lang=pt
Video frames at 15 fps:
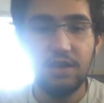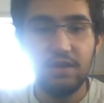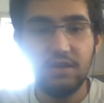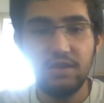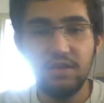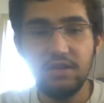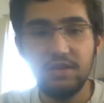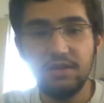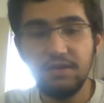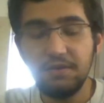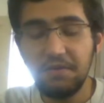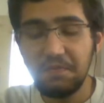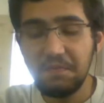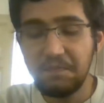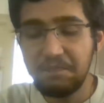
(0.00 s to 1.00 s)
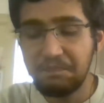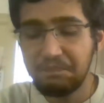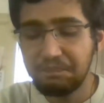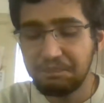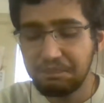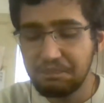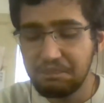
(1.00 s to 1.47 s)
E hum,
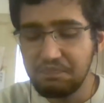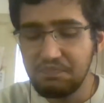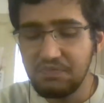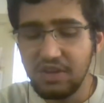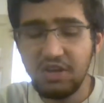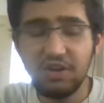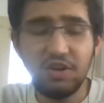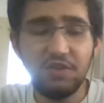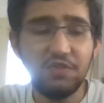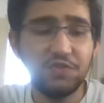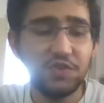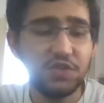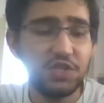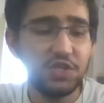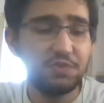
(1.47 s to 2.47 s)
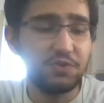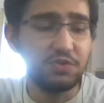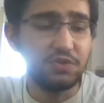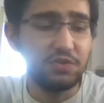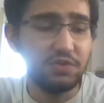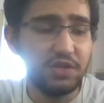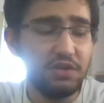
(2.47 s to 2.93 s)
e agora vós vocês
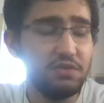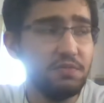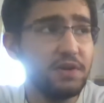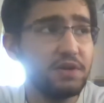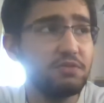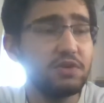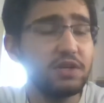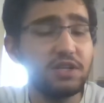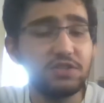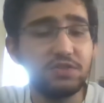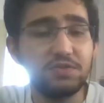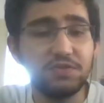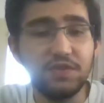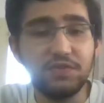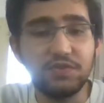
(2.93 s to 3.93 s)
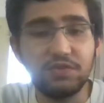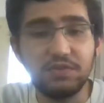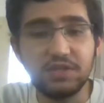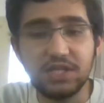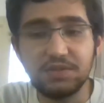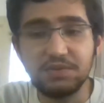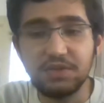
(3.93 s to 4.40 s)
perguntam, então como é que um canal sobrevive com
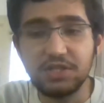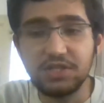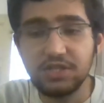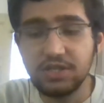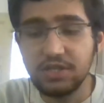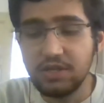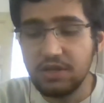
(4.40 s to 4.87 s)
isso às vezes?